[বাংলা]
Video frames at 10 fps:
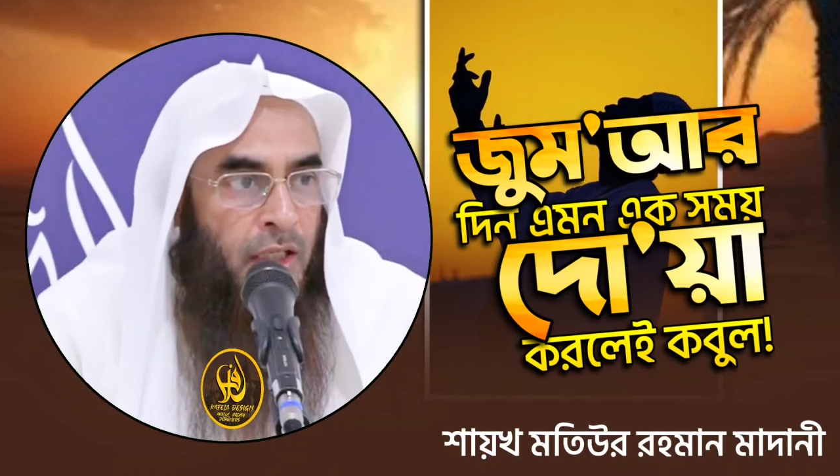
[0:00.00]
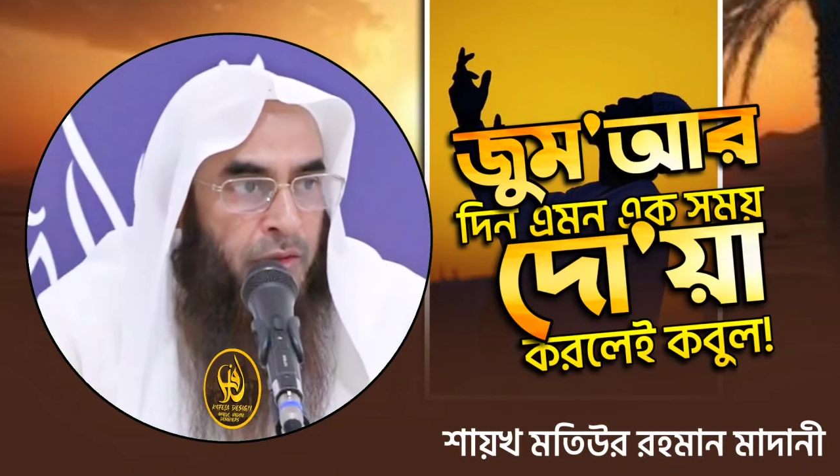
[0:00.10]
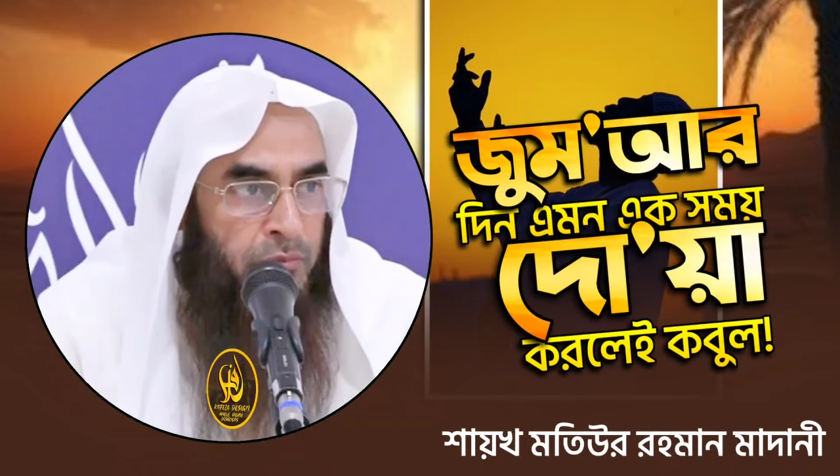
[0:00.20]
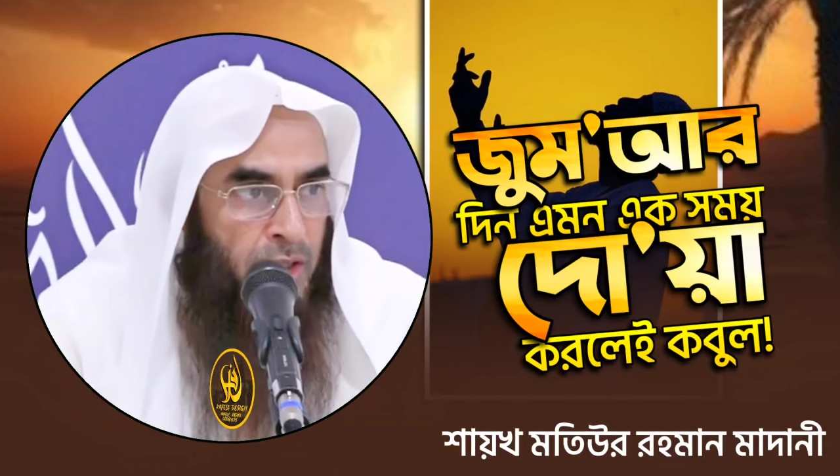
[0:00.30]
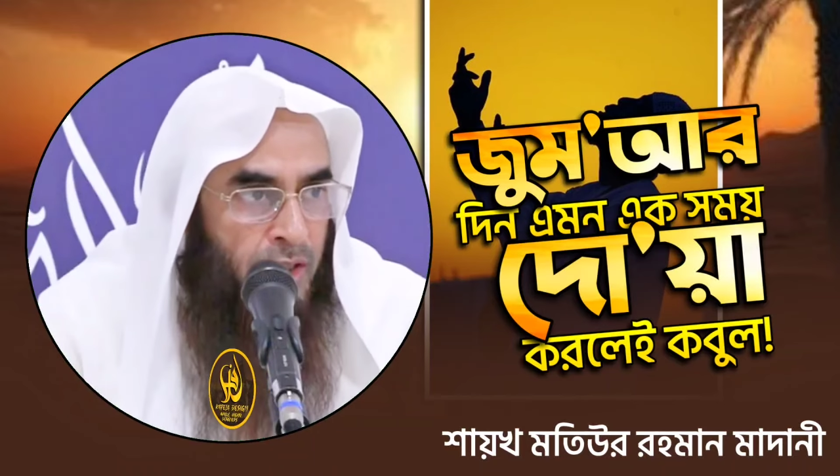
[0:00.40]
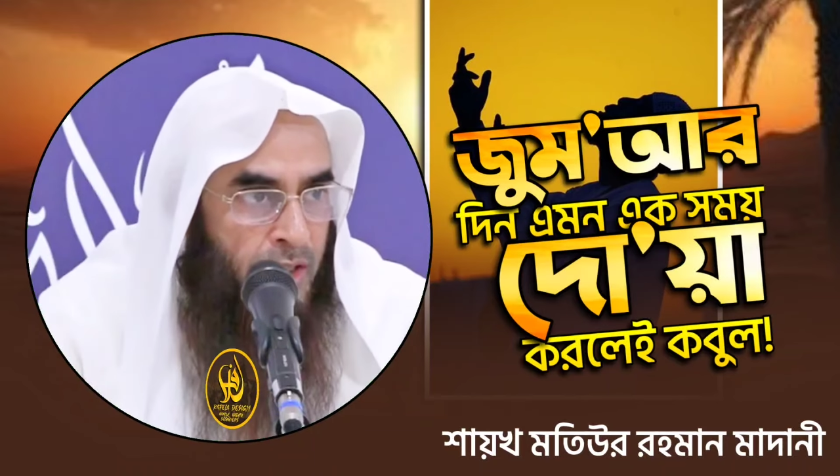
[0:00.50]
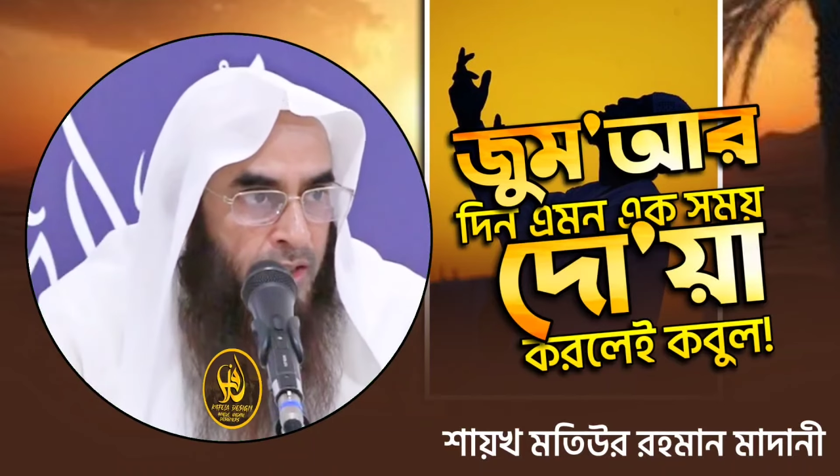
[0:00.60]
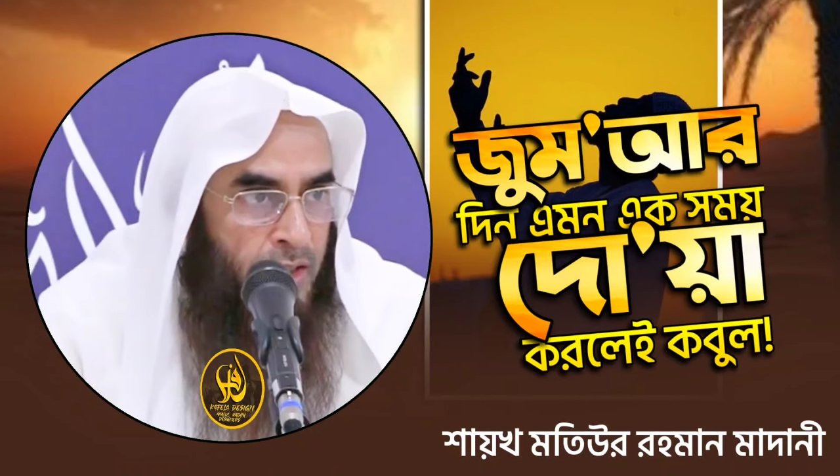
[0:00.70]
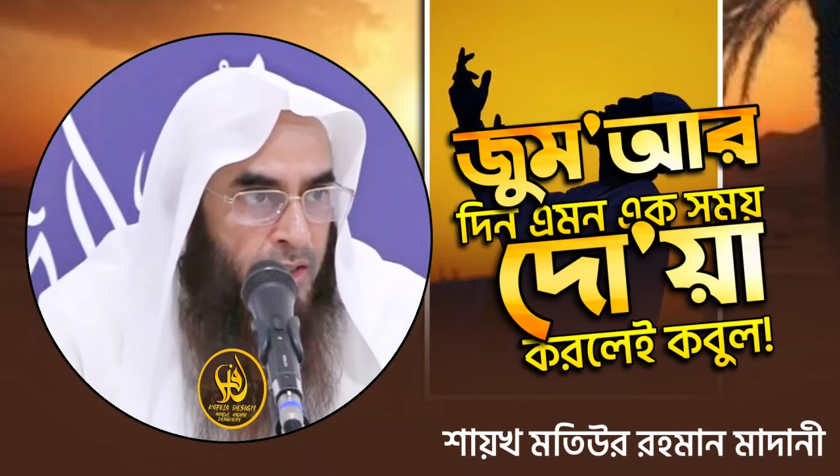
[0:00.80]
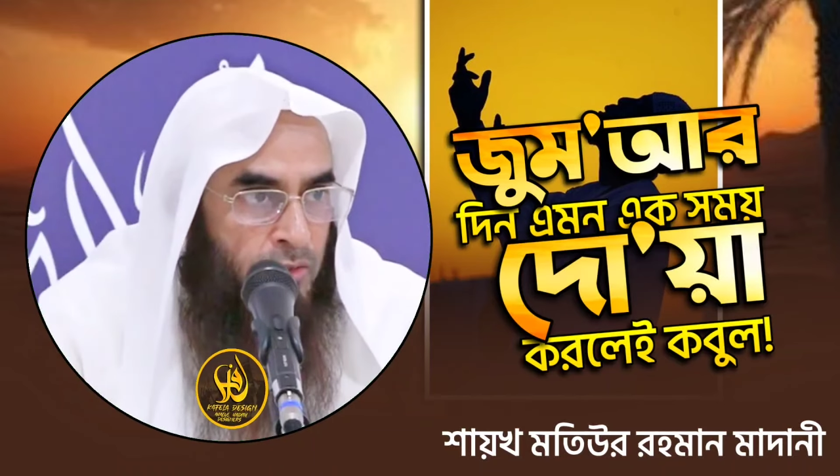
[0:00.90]
আমিন
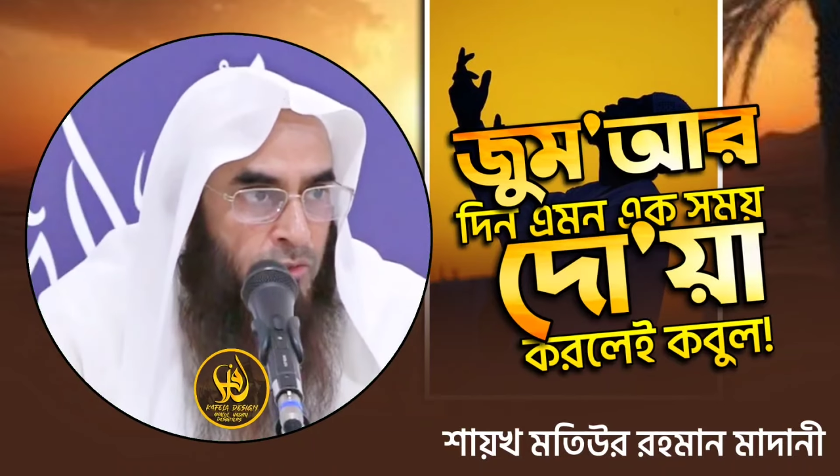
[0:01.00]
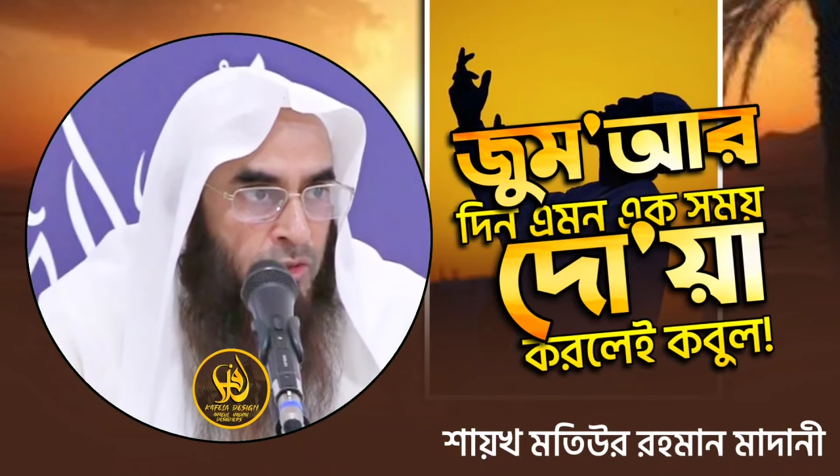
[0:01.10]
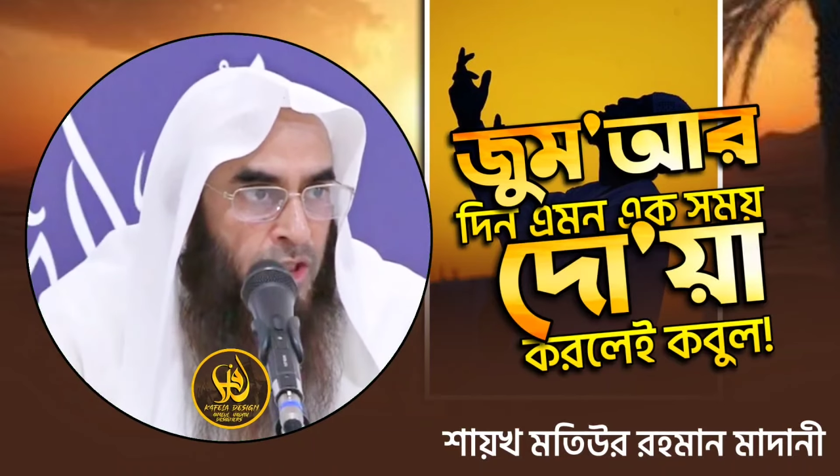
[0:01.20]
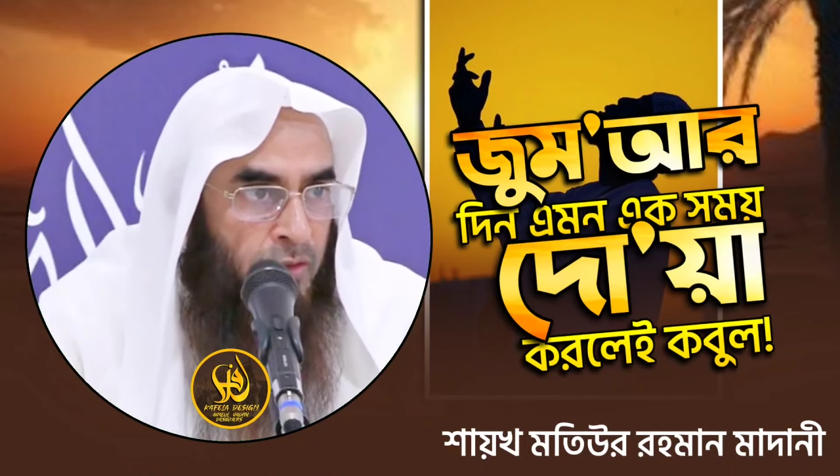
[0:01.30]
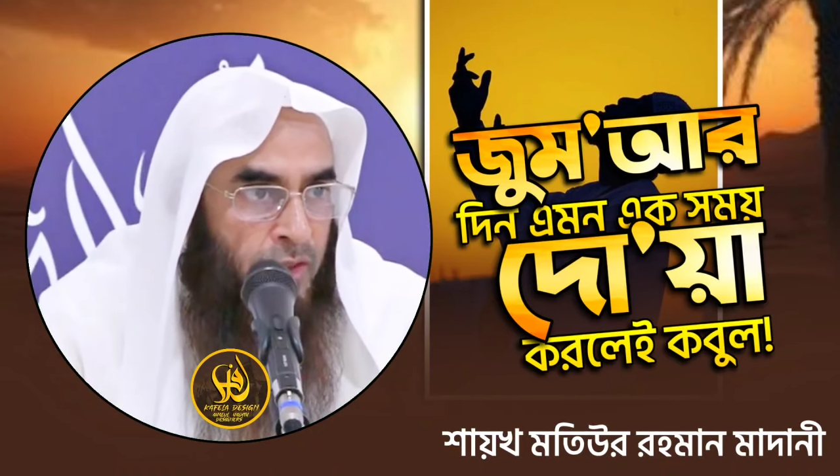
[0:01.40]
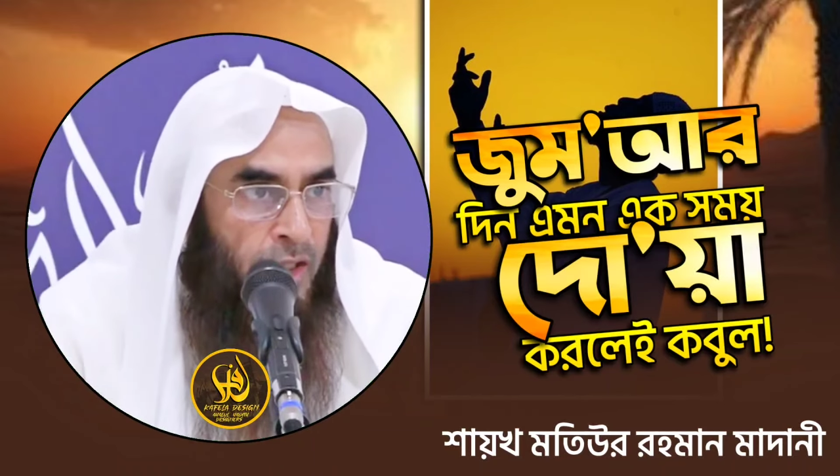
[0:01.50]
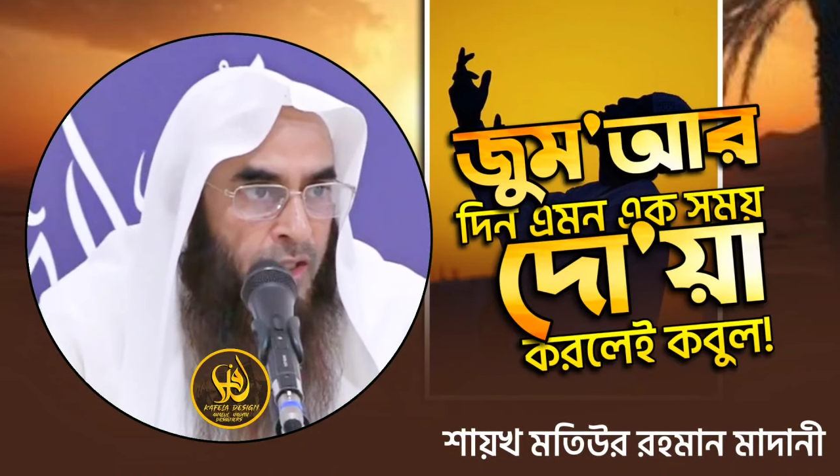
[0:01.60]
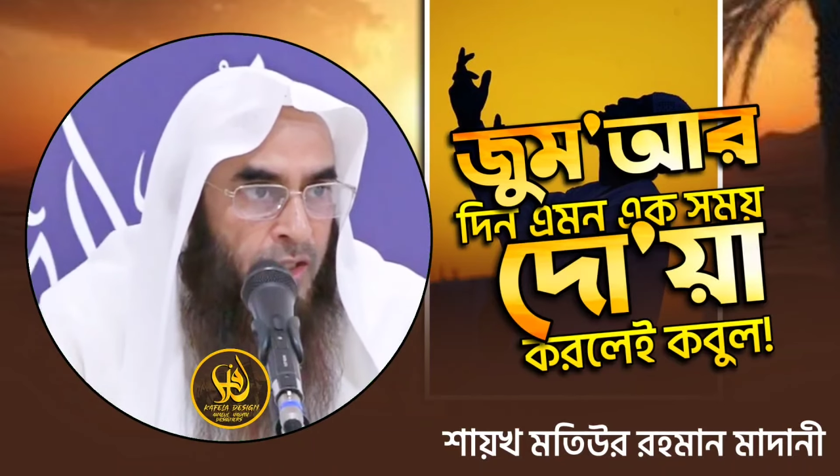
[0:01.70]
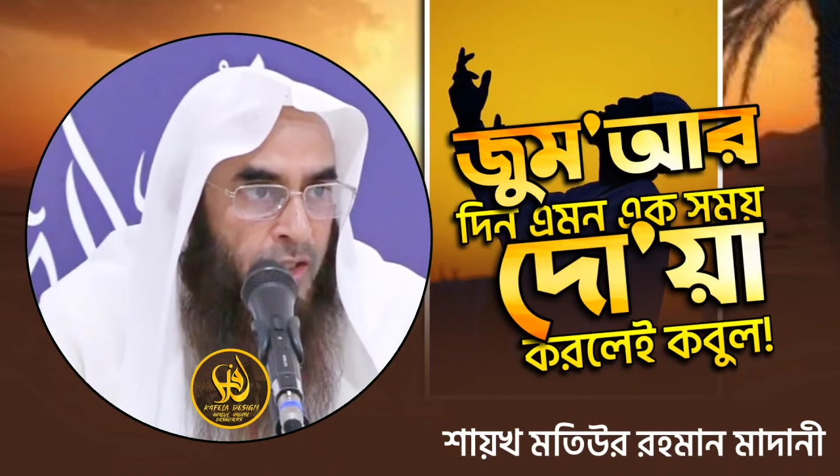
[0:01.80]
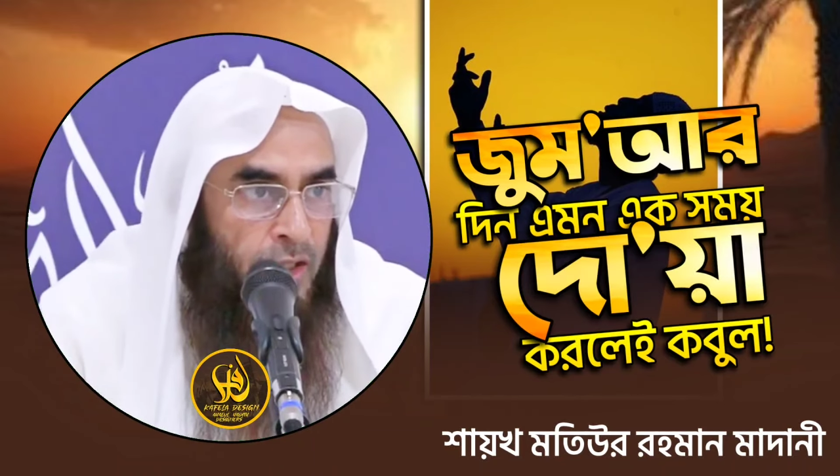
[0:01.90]
খাইরাই দুনিয়াওয়ালা
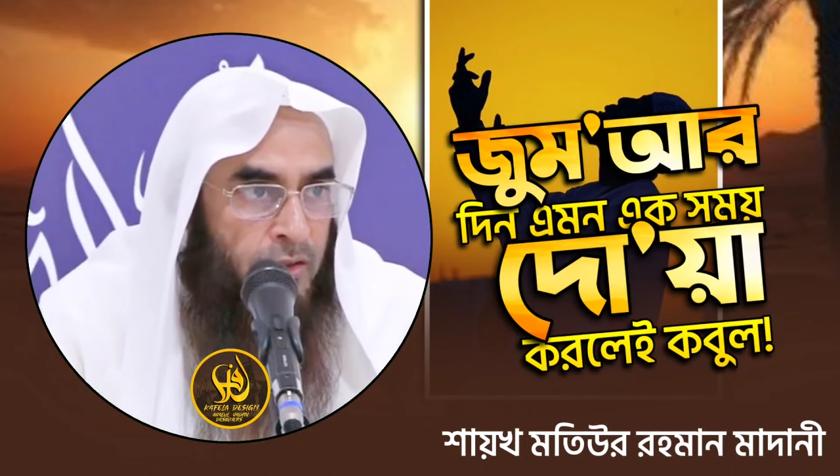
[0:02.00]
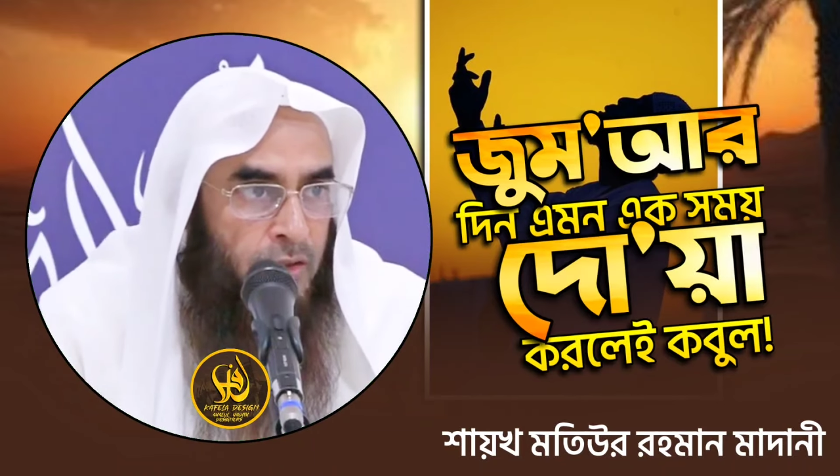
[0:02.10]
আখেরা